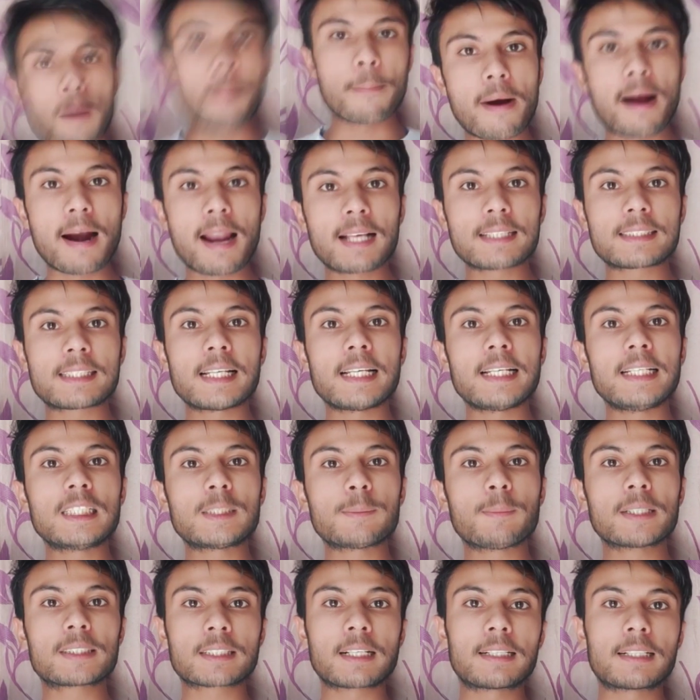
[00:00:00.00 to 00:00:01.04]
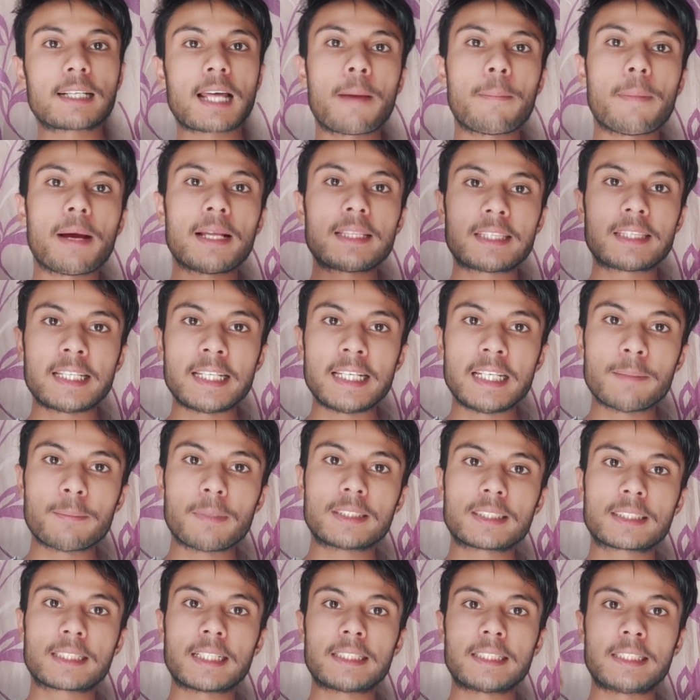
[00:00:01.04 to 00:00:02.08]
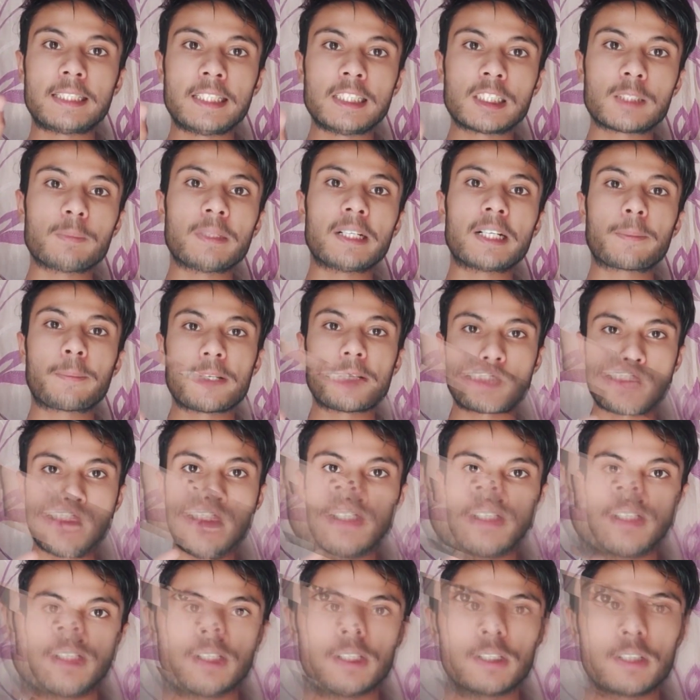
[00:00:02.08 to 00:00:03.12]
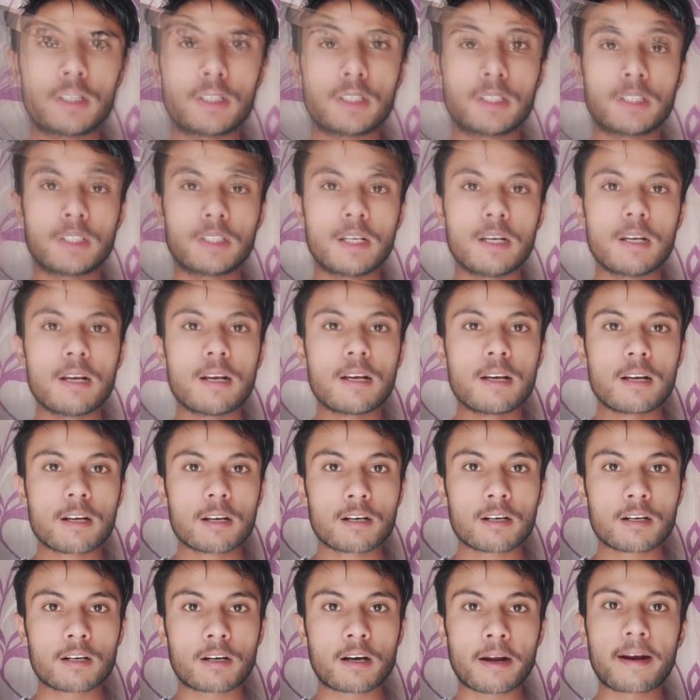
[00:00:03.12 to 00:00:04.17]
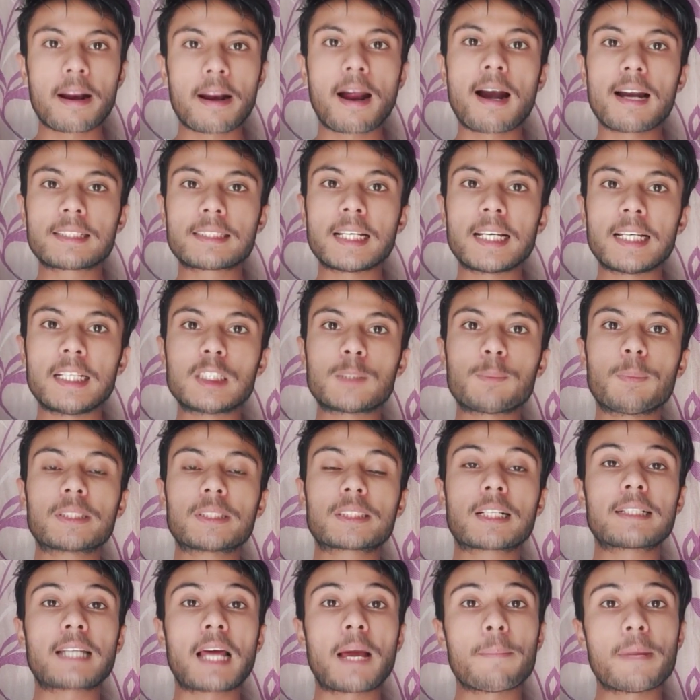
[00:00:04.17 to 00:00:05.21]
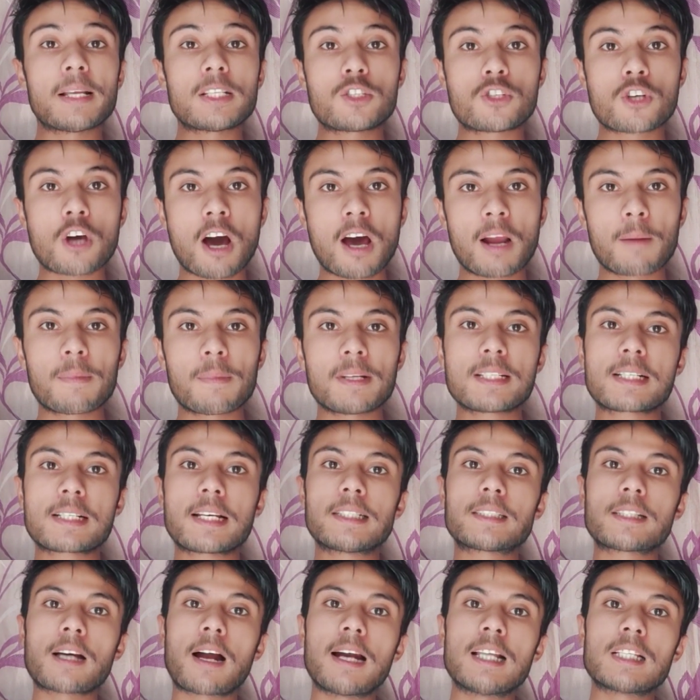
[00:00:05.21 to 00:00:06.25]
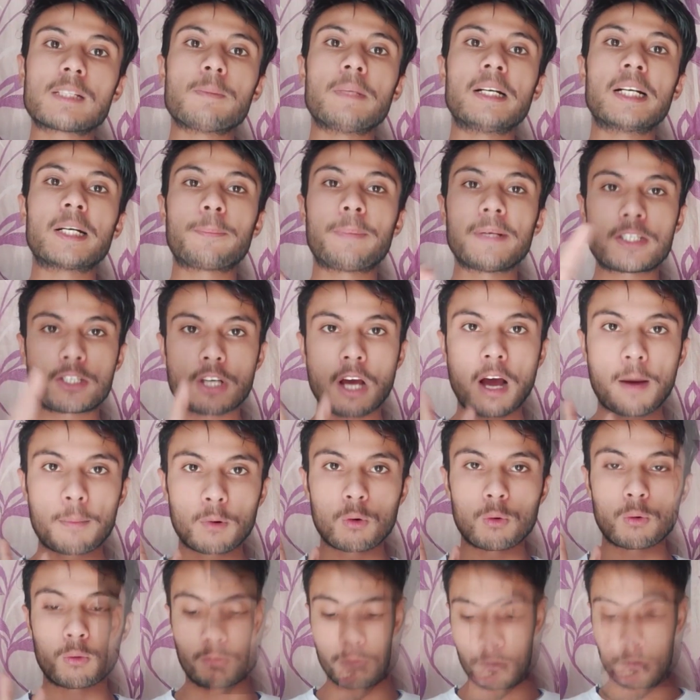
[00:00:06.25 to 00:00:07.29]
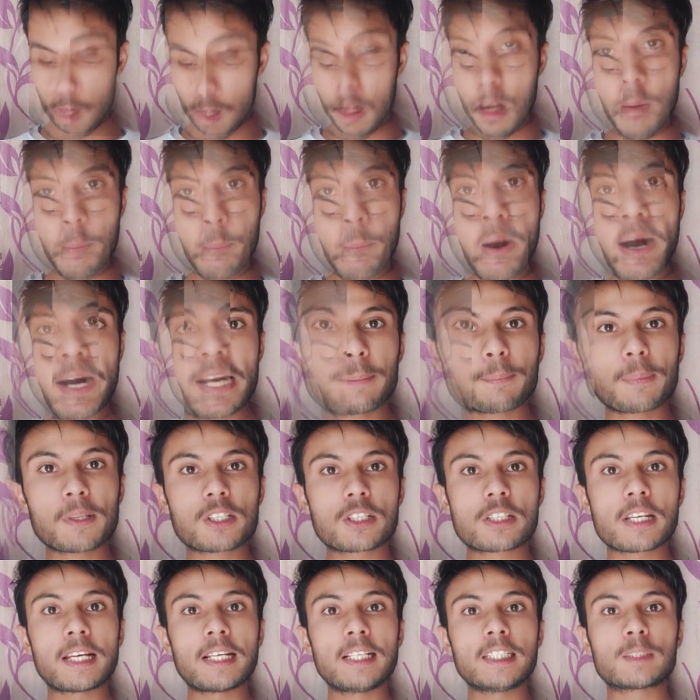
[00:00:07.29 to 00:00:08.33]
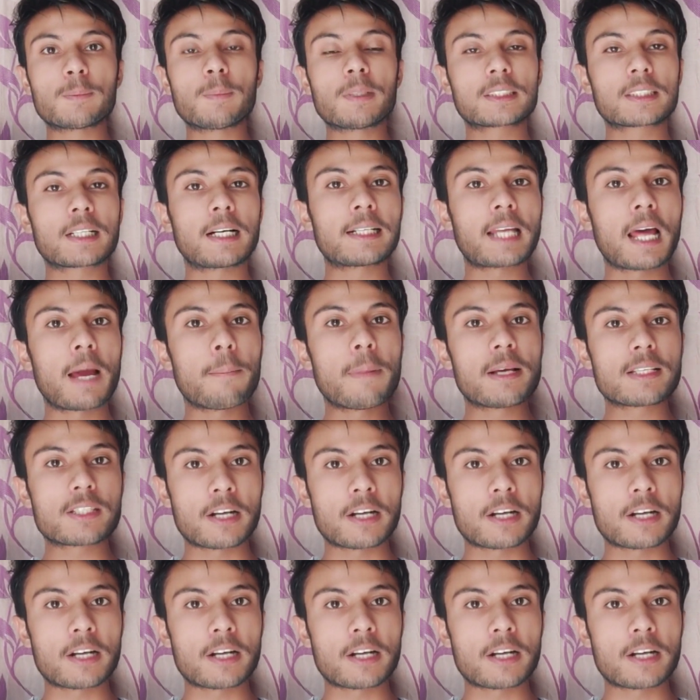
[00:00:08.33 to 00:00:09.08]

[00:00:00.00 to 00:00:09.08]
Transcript: अम्बाड़ा से इस बस का टाइम है तीन बज के तीस मिनट पे शाम को करनाल से इस बस का टाइम है चार बज के चालीस मिनट पे शाम को पानीपत से इस बस का टाइम है